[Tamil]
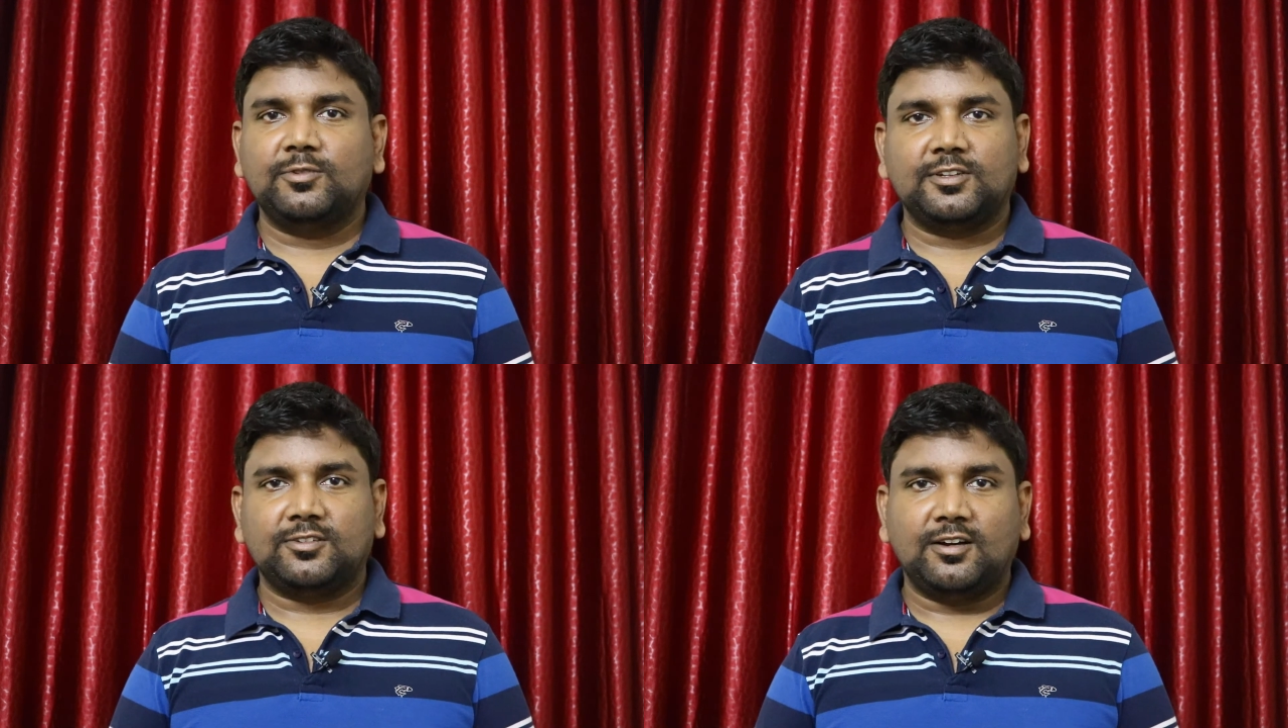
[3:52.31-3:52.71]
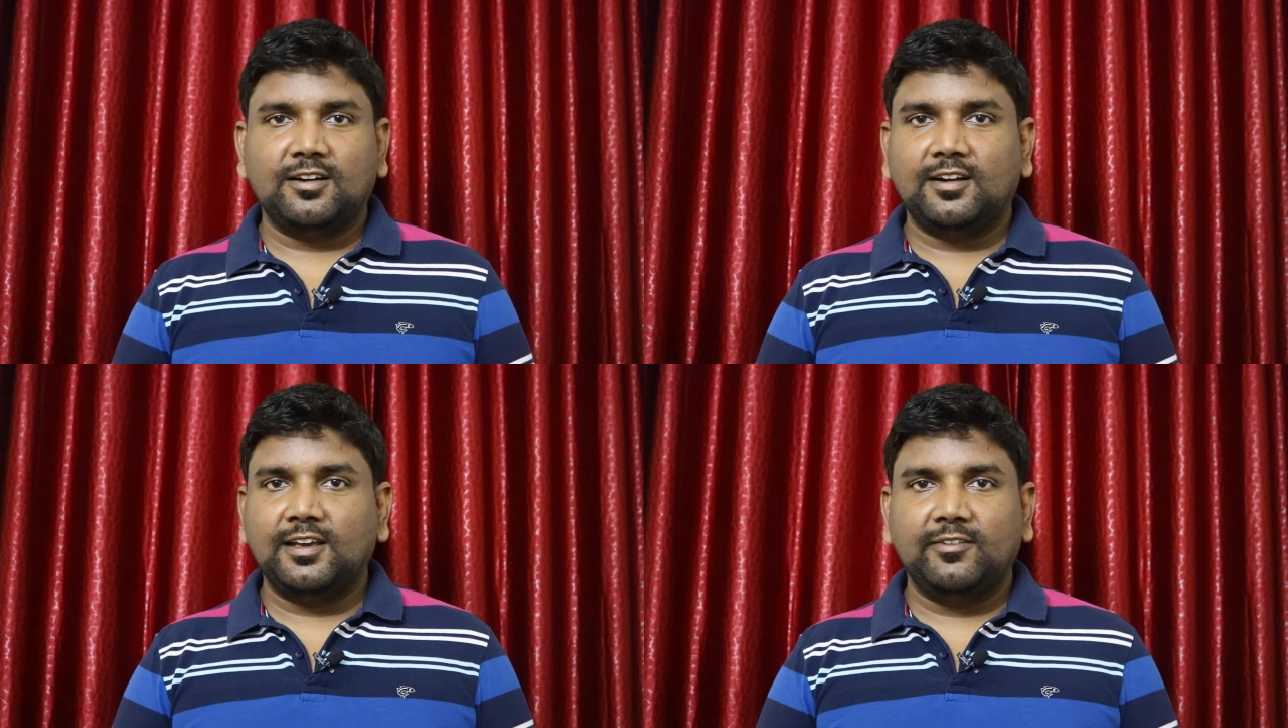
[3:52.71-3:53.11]
ஒரு
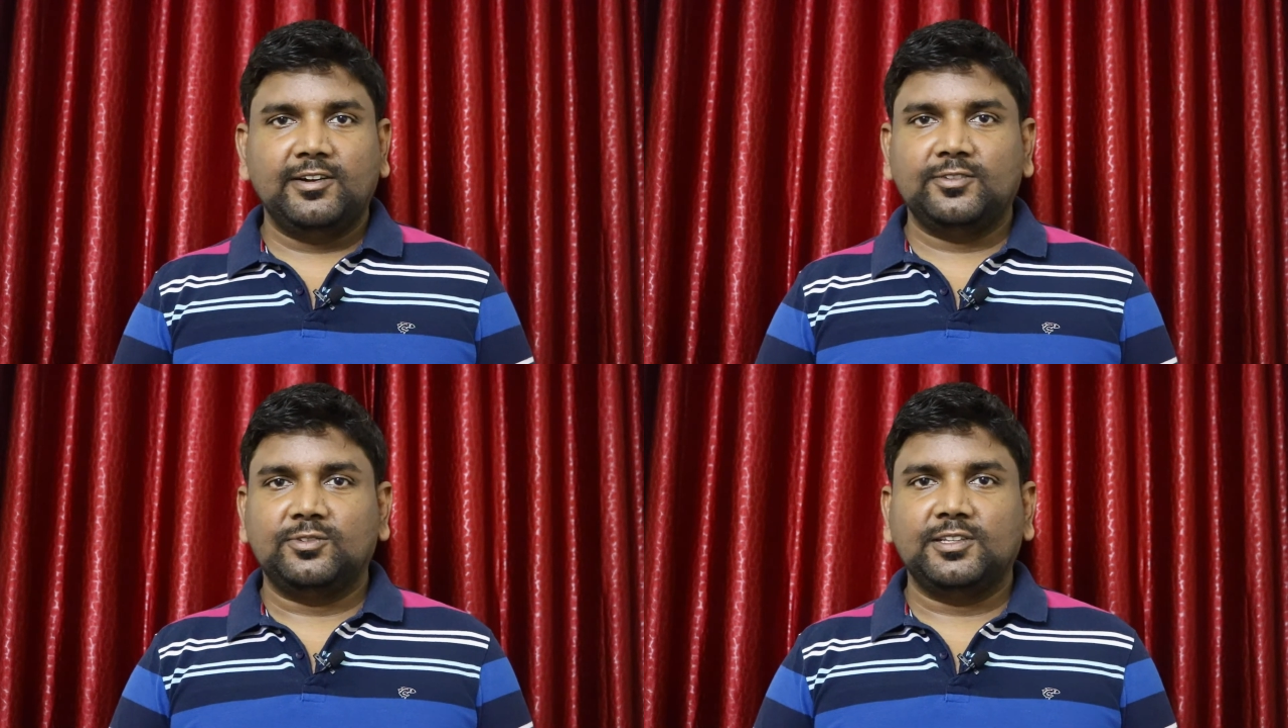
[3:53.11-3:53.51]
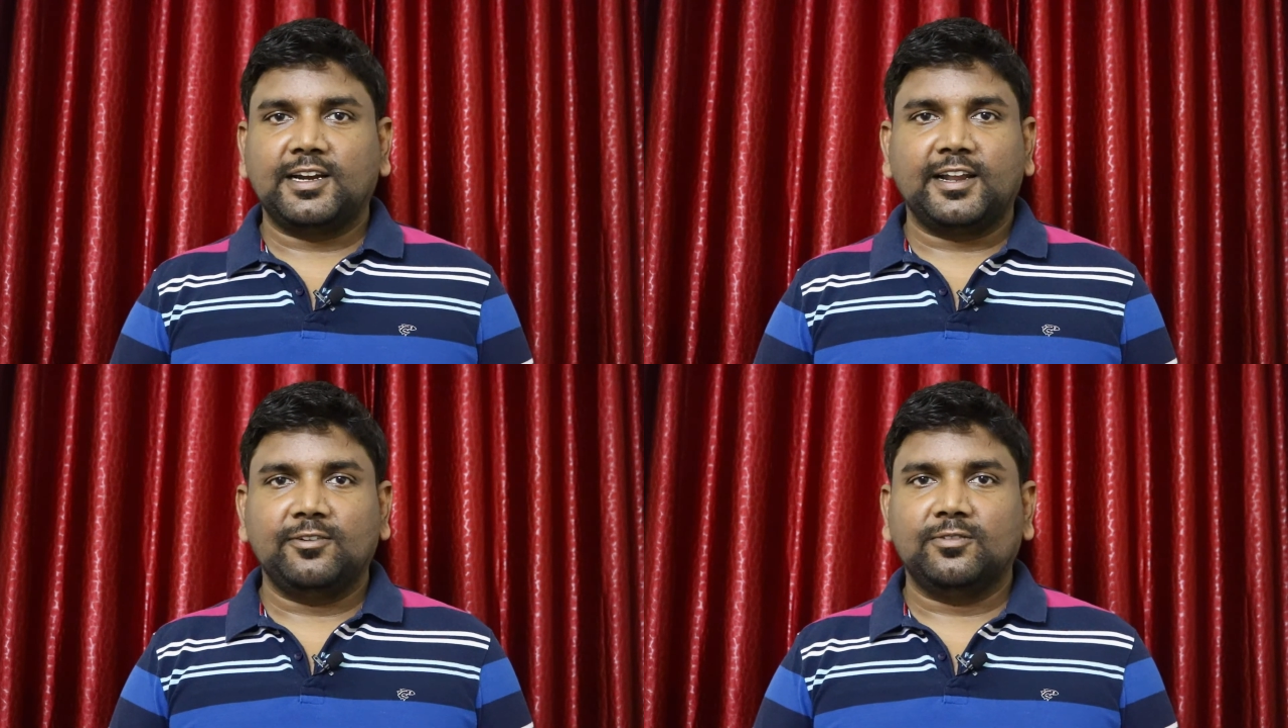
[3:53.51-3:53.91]
ஸ்ட்ராங்கான எவிடன்ஸ் வந்து
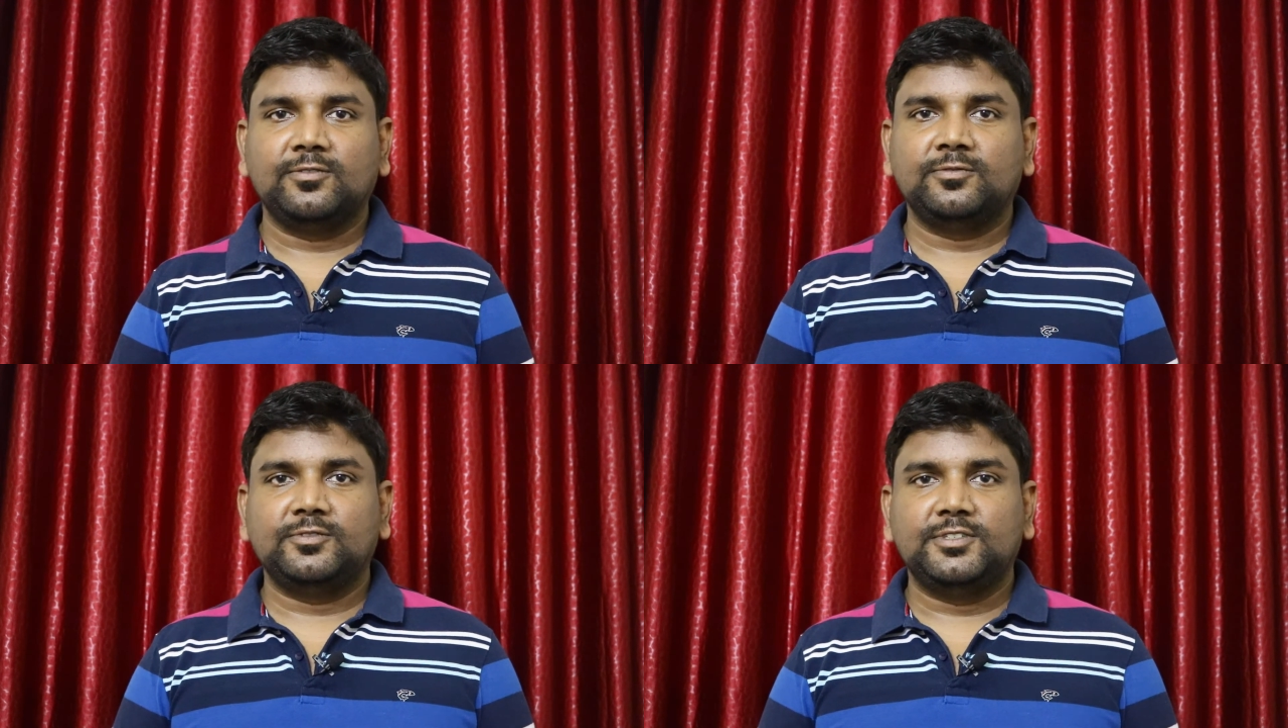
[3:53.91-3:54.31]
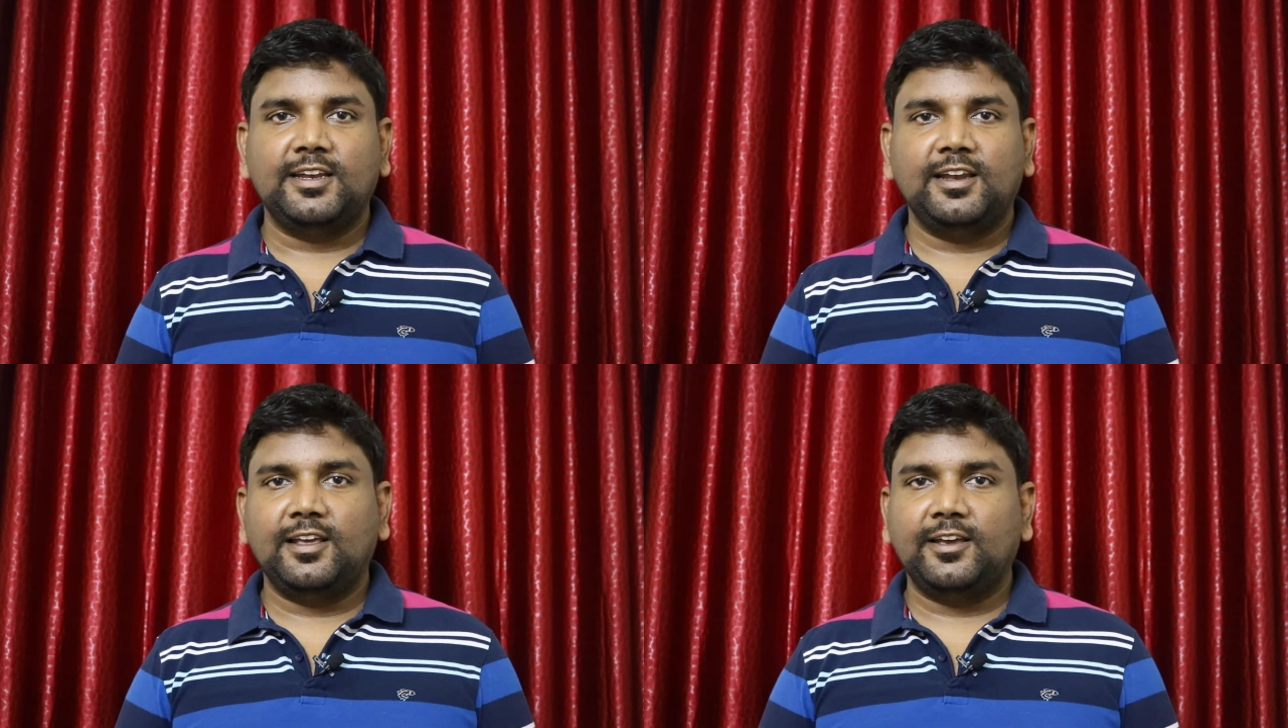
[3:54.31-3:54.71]
கிடைக்கும்
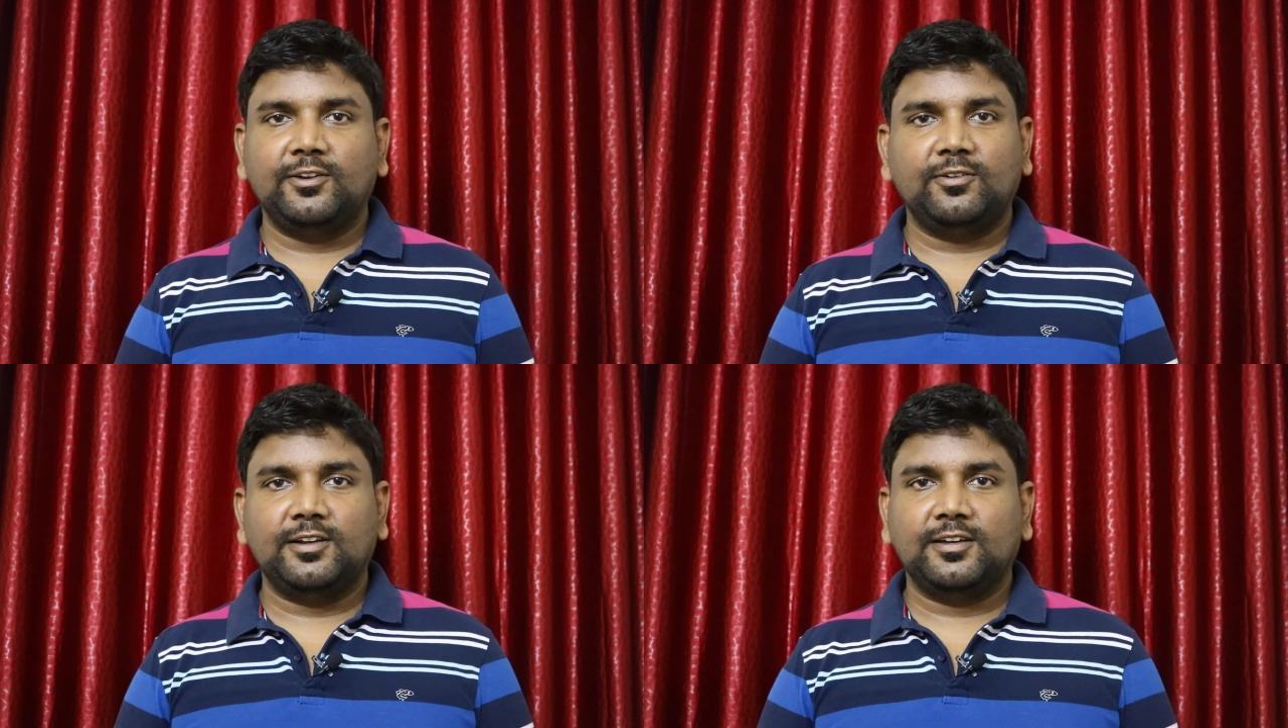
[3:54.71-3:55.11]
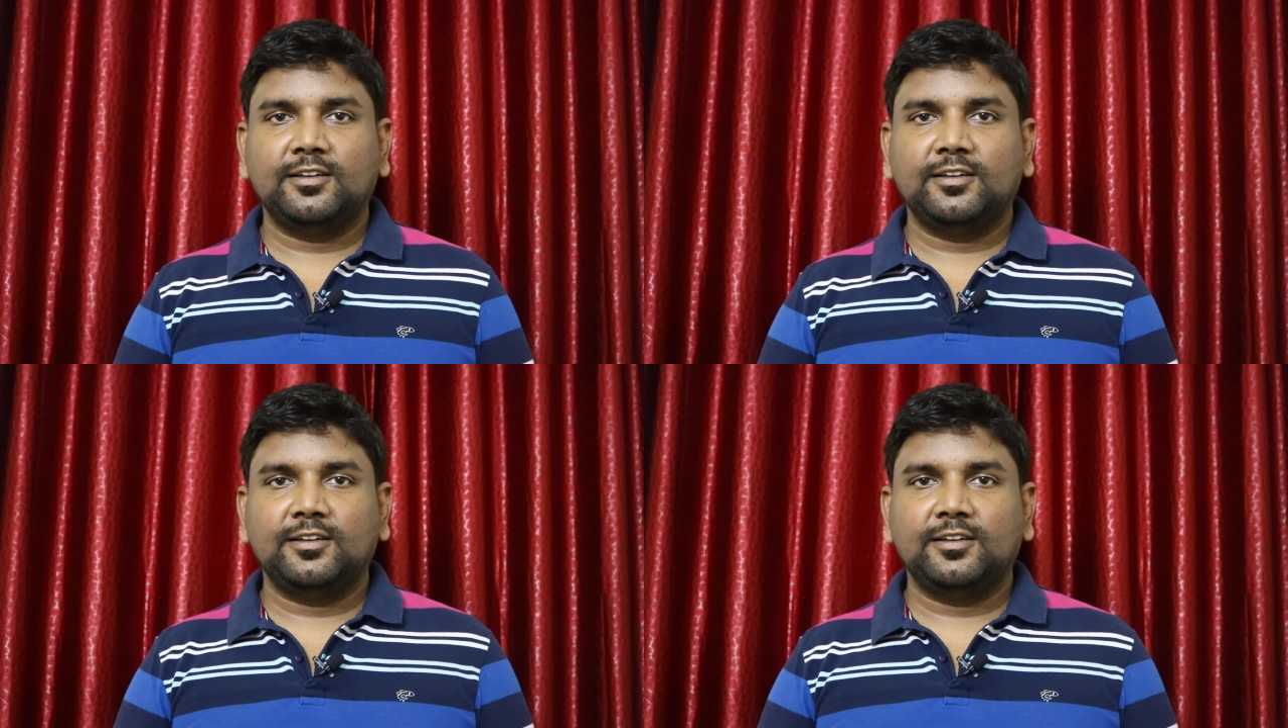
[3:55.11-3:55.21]
ஜெயிலே இன்னொரு